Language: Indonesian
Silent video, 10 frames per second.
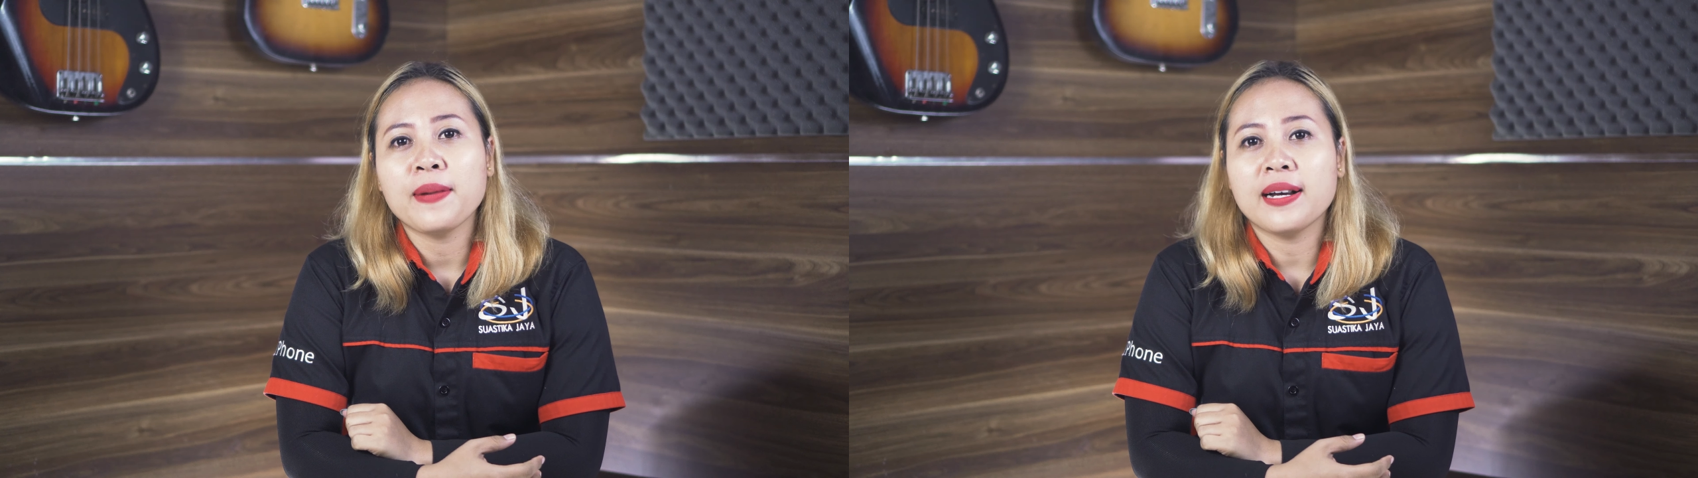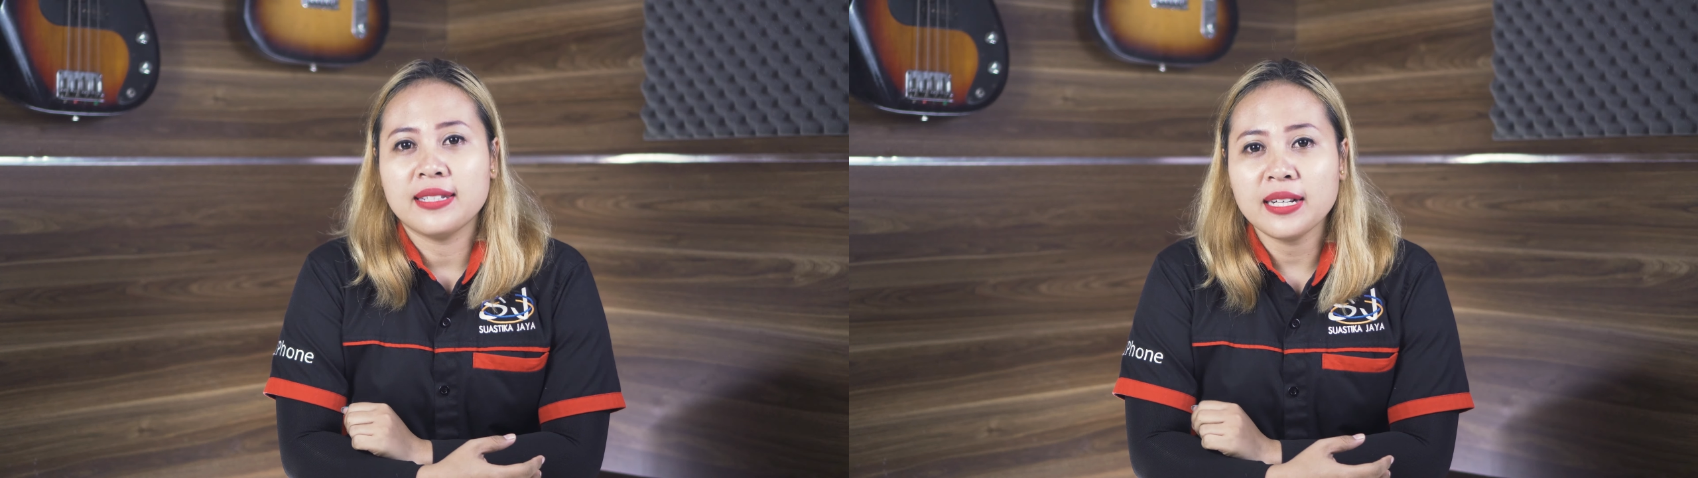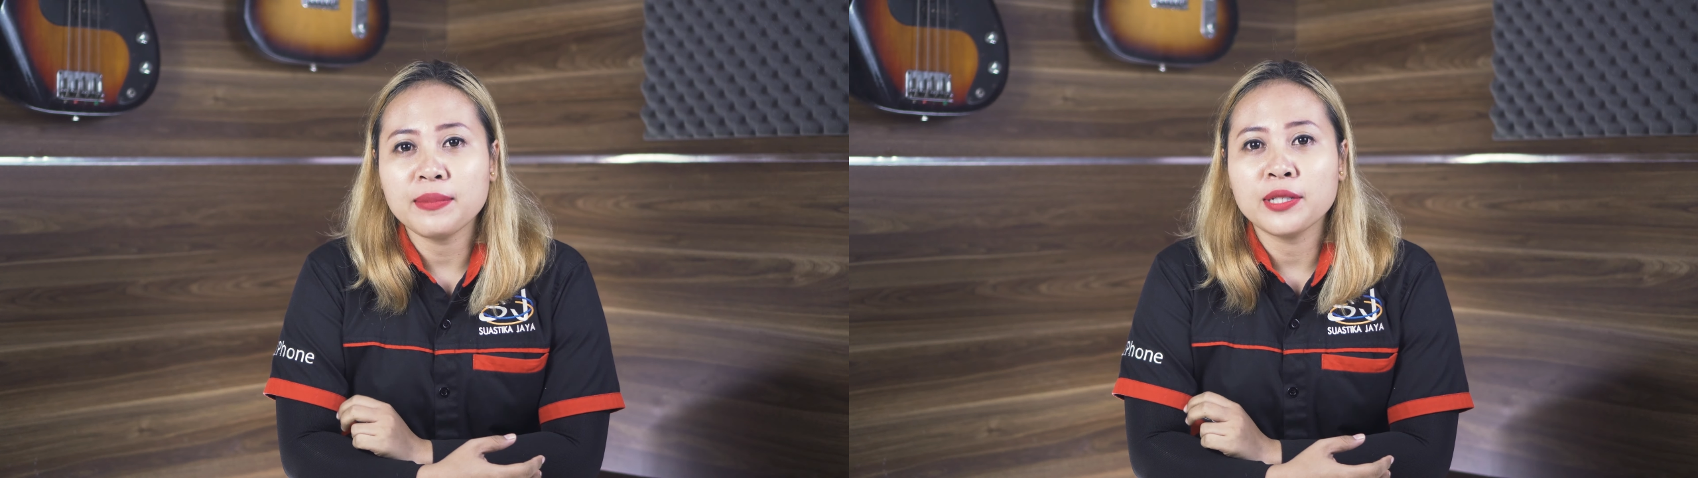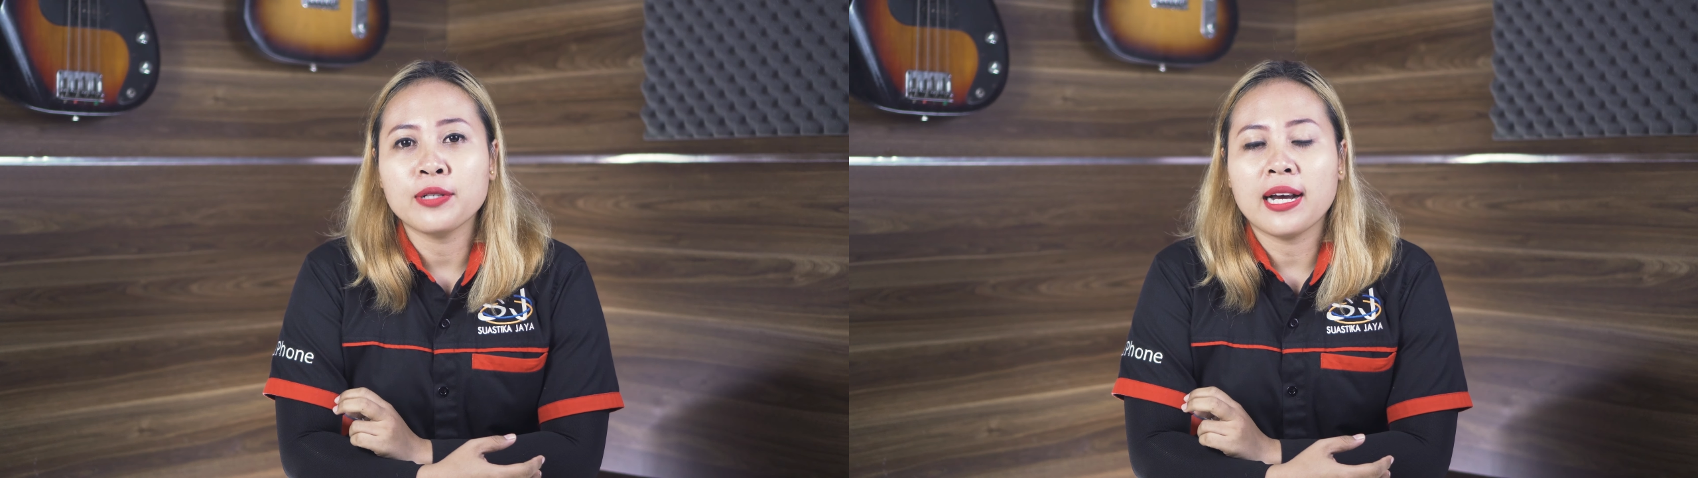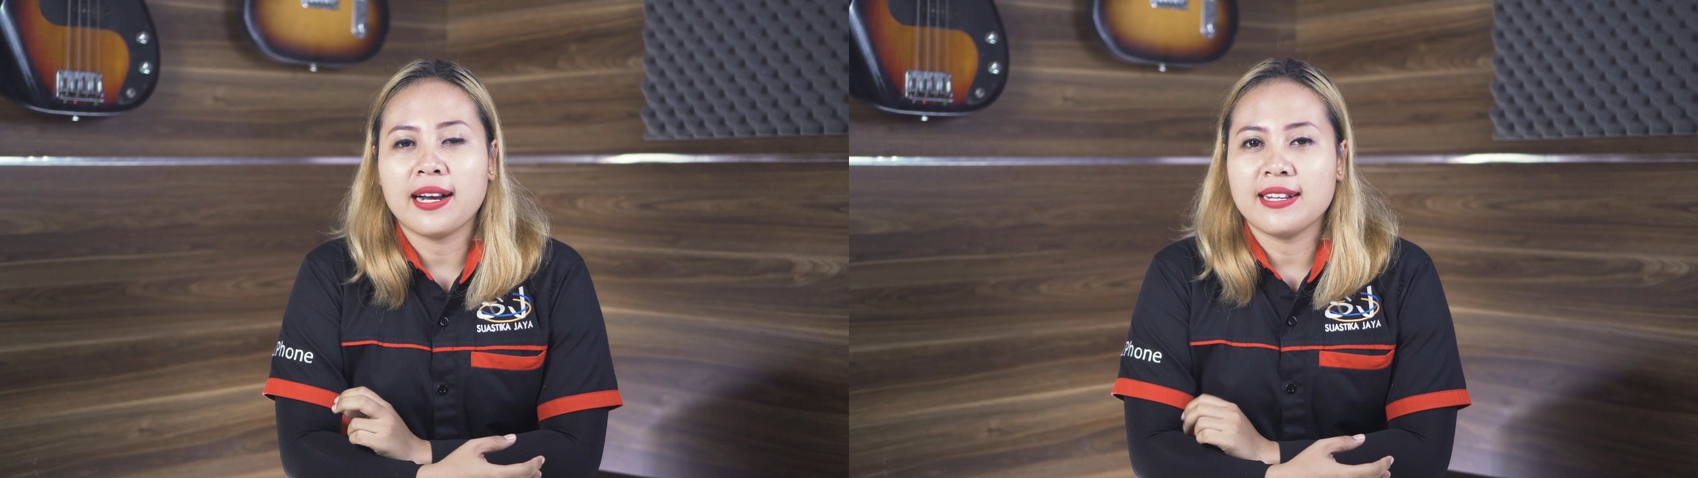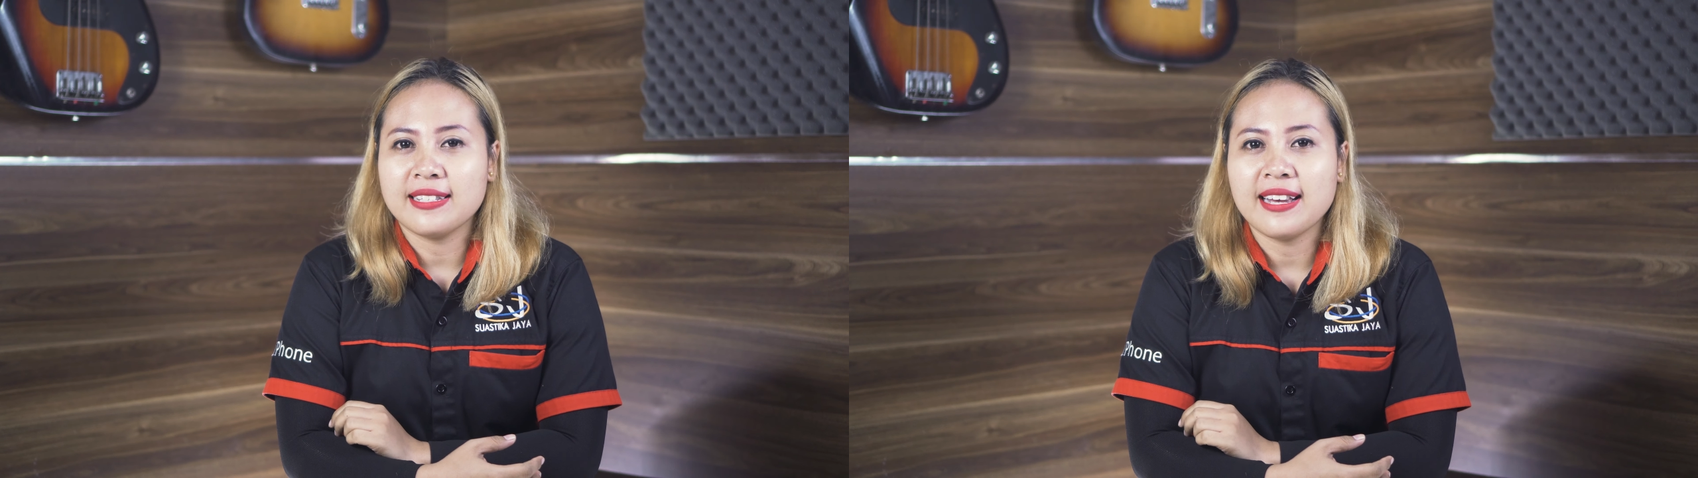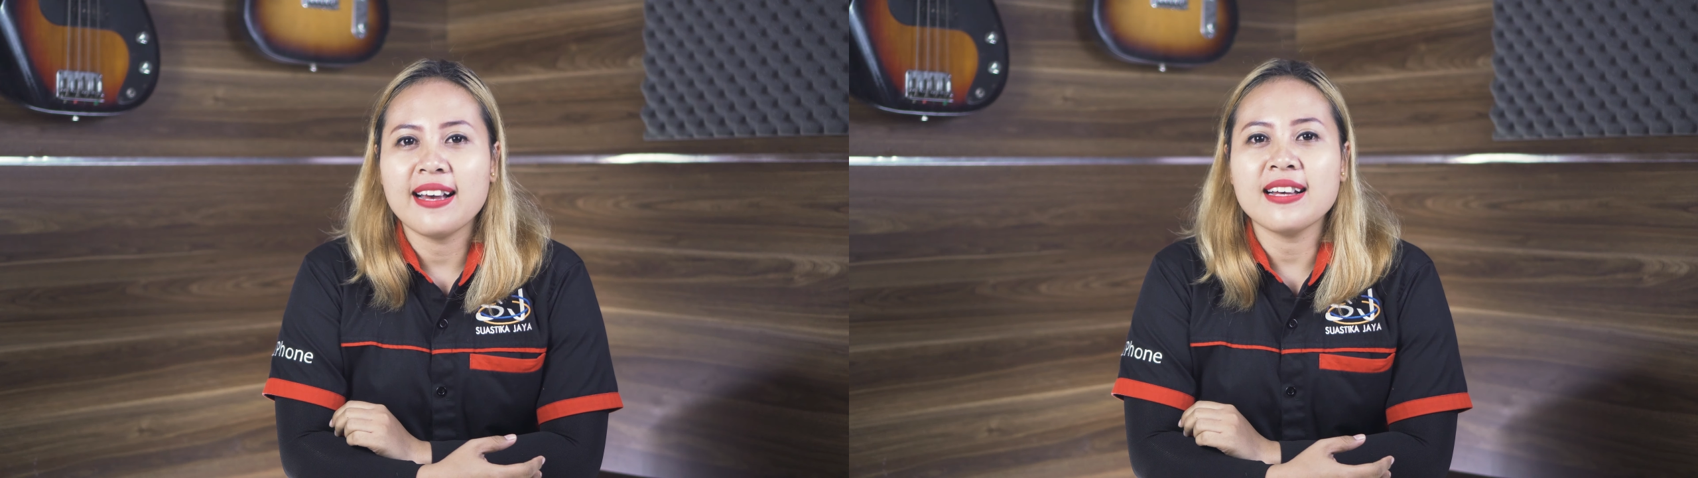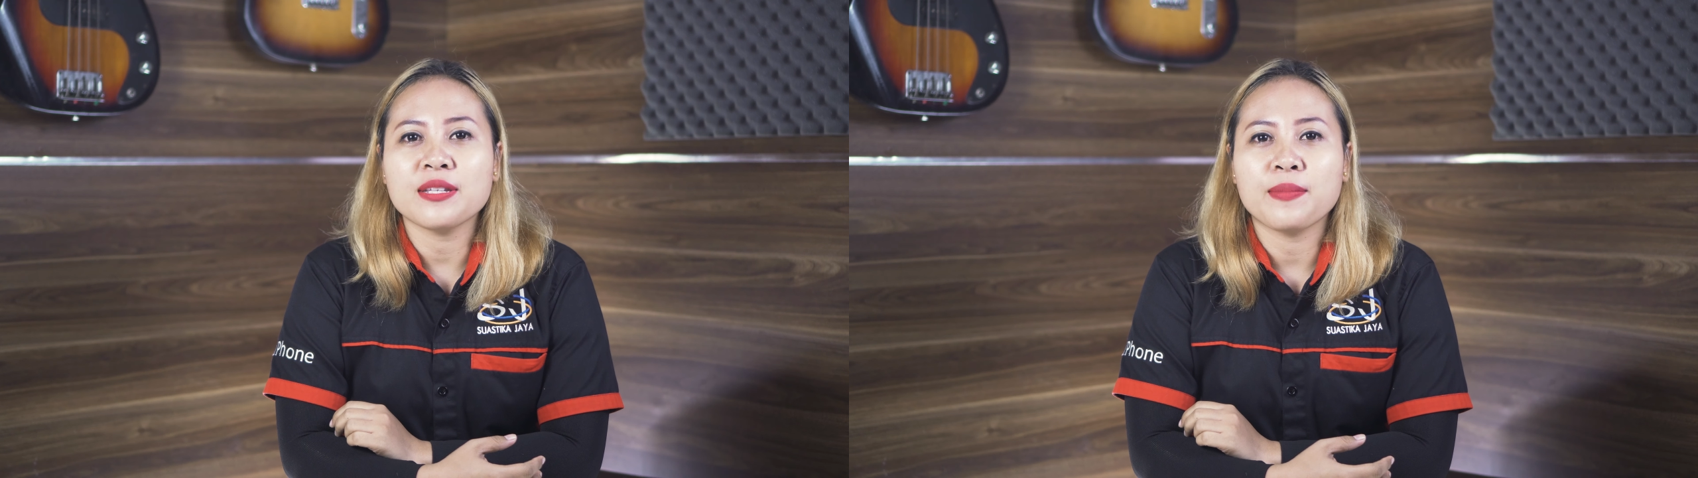banyak menggunakannya